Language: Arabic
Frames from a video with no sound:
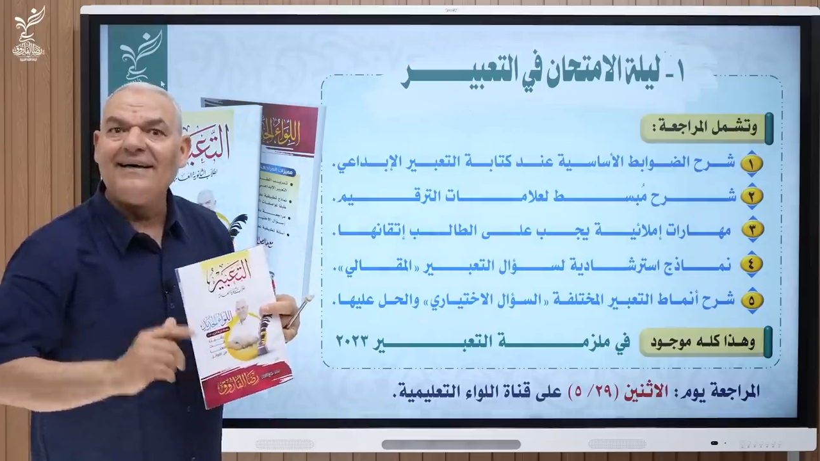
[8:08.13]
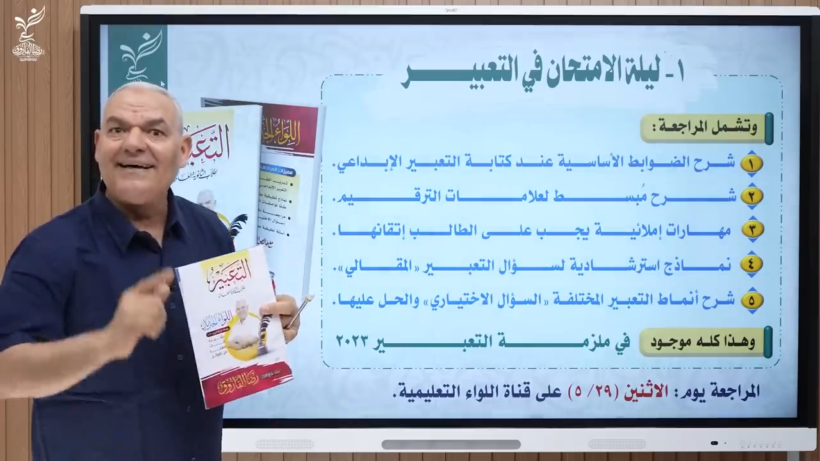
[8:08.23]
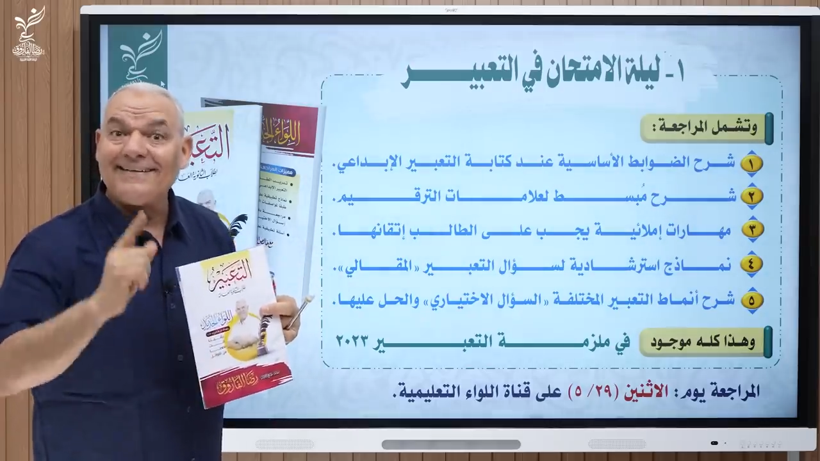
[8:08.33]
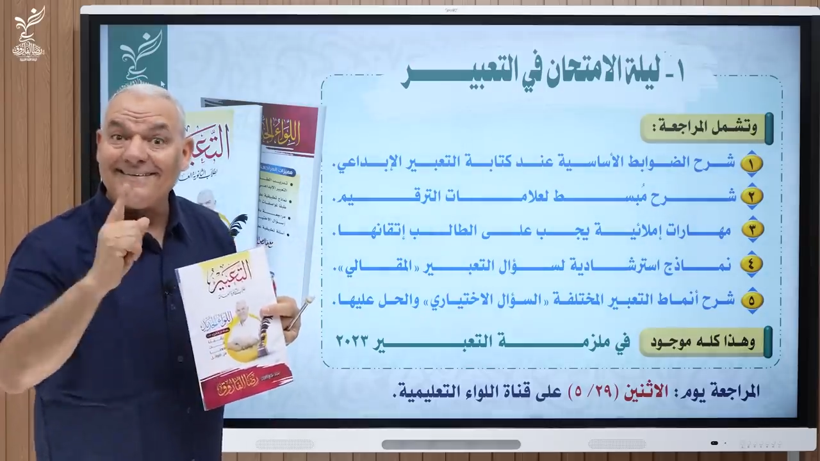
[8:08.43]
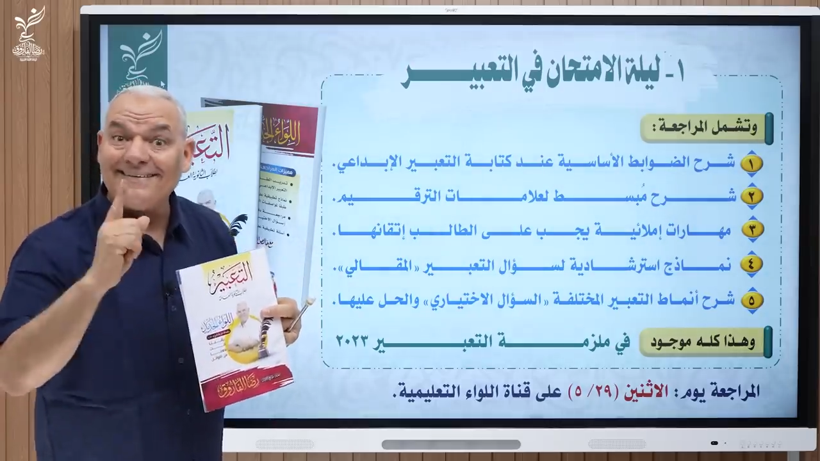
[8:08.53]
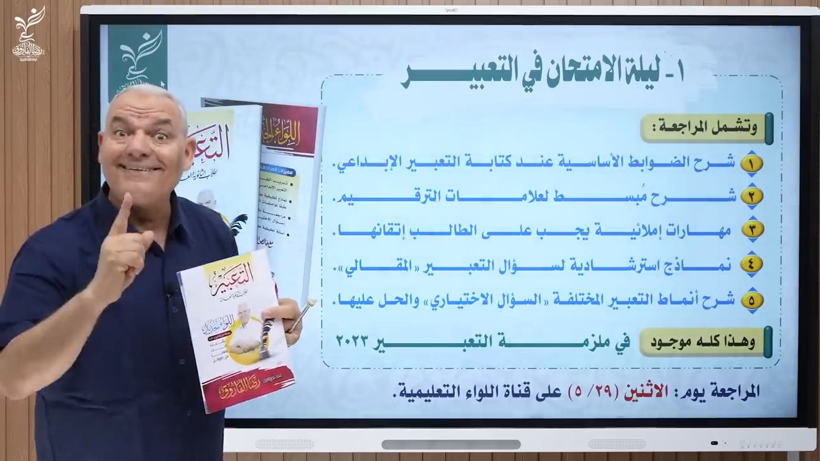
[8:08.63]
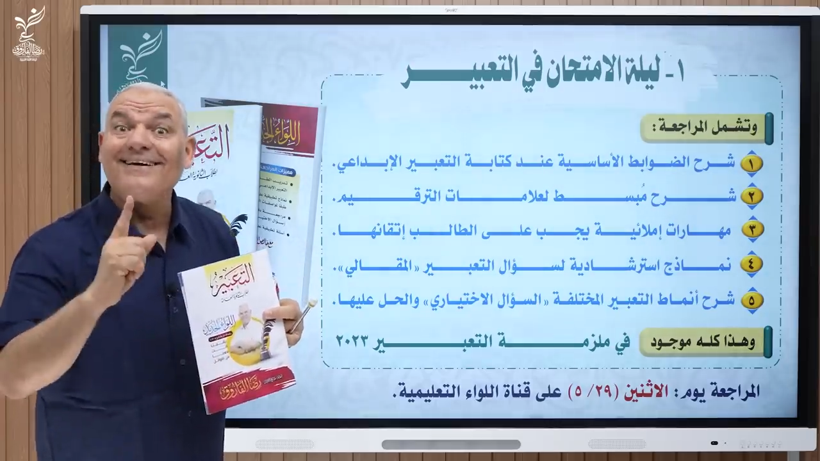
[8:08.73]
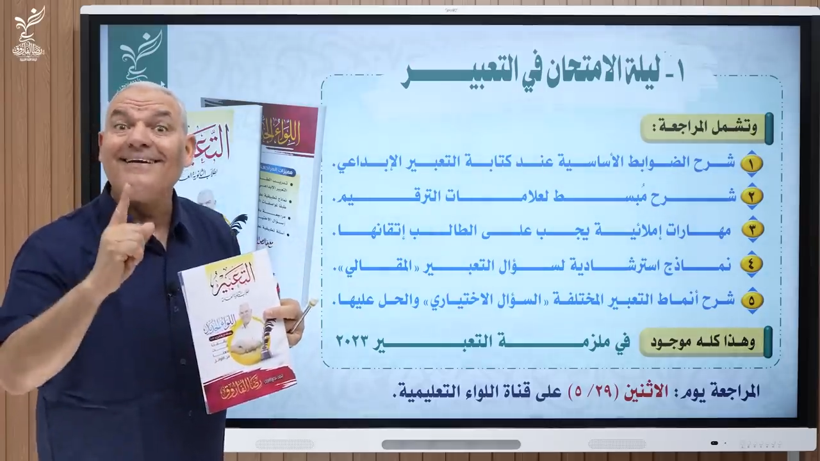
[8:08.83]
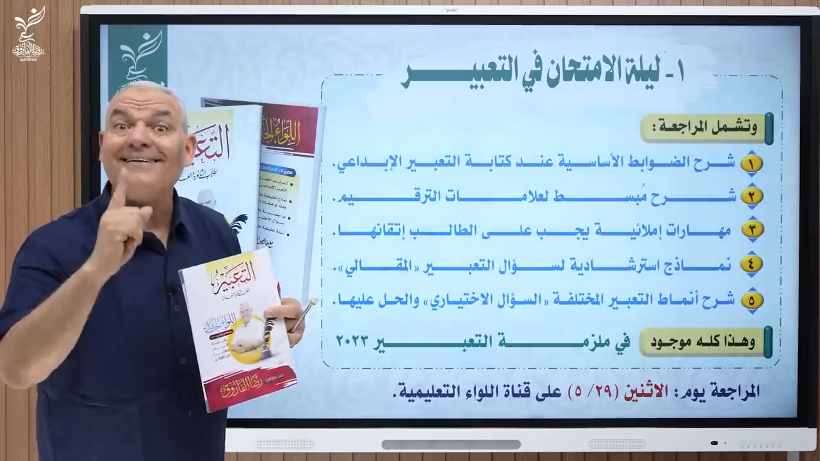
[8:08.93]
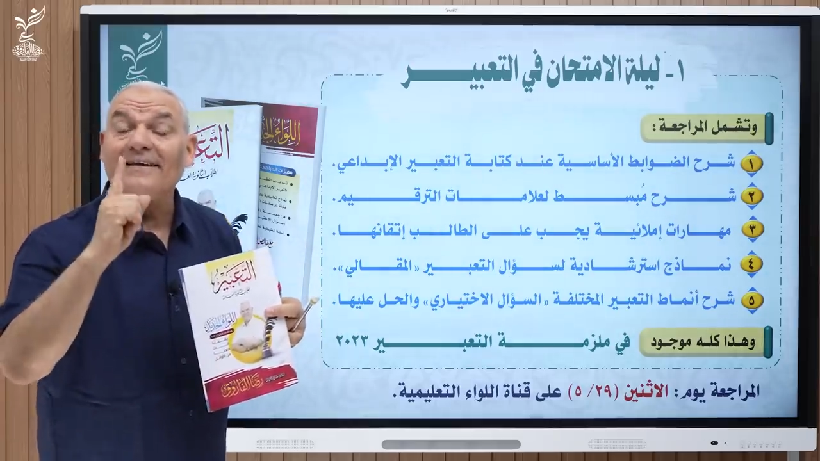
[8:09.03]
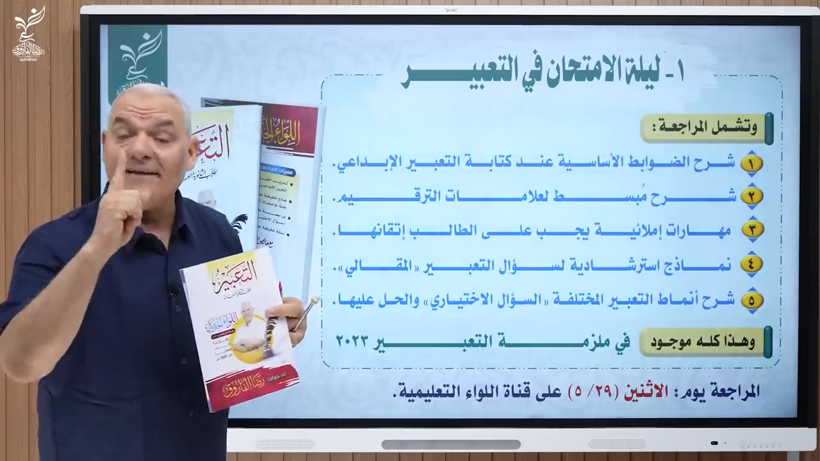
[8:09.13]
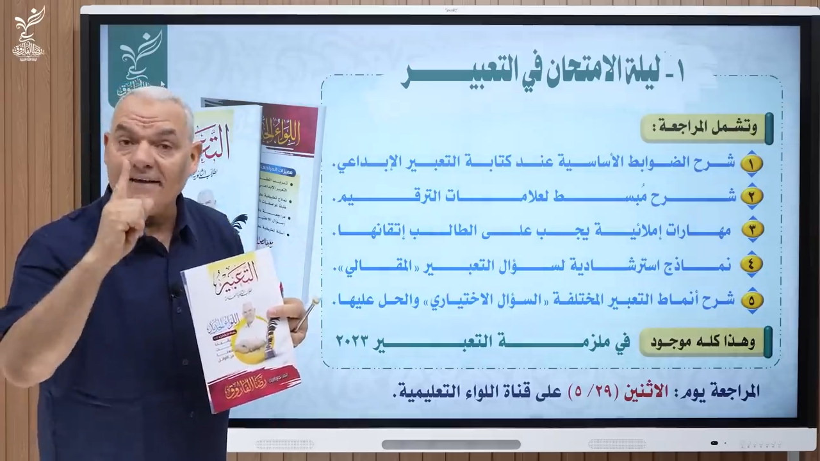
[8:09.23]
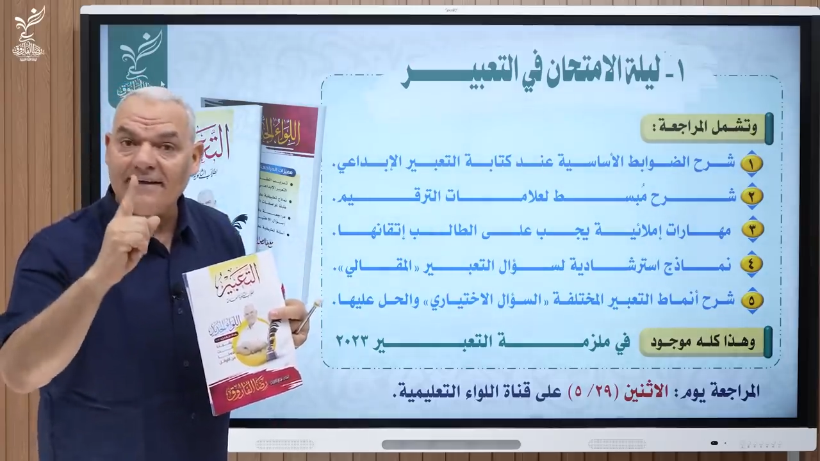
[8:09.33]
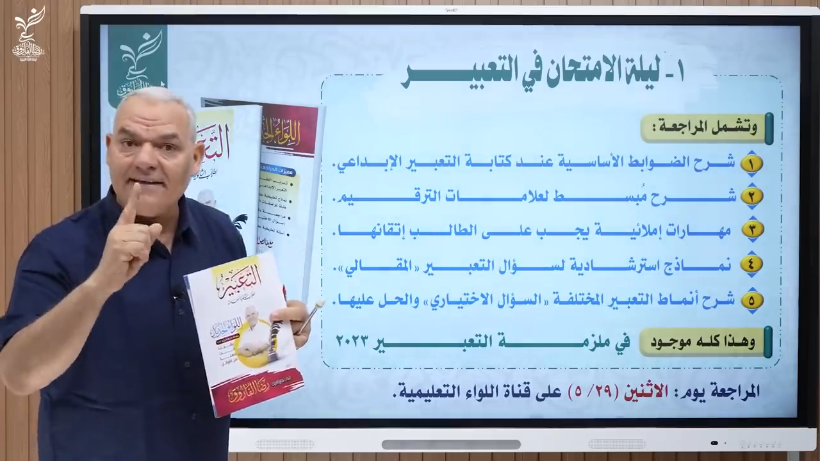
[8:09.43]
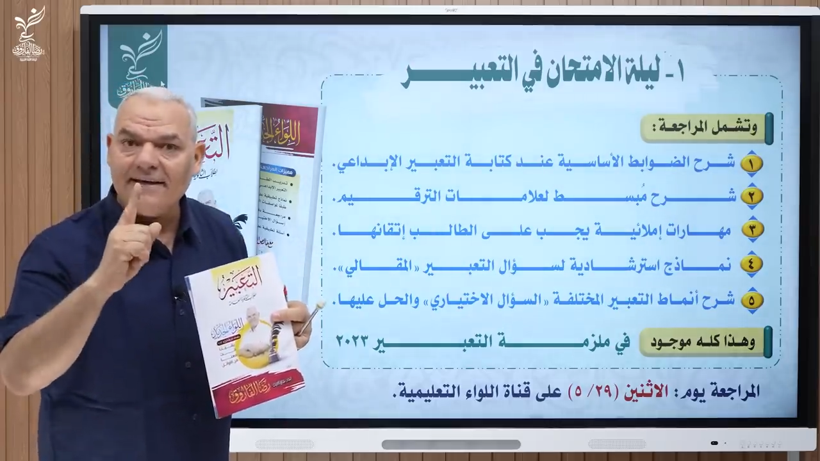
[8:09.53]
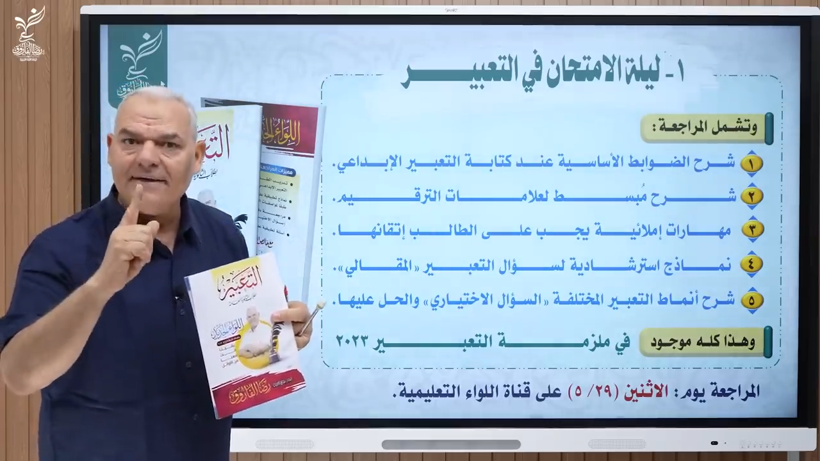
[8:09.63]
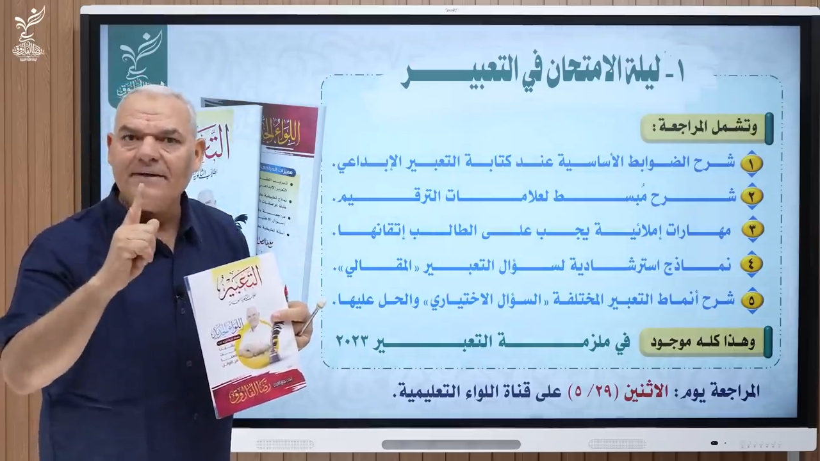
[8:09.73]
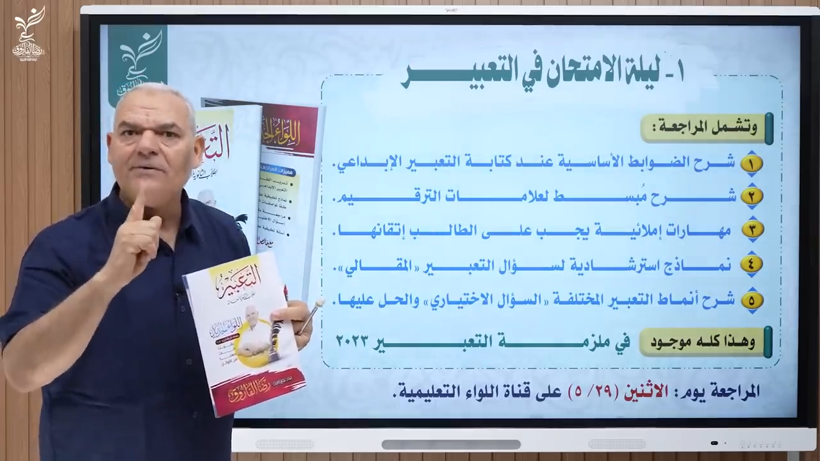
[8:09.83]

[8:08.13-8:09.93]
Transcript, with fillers: الدرجه النهائيه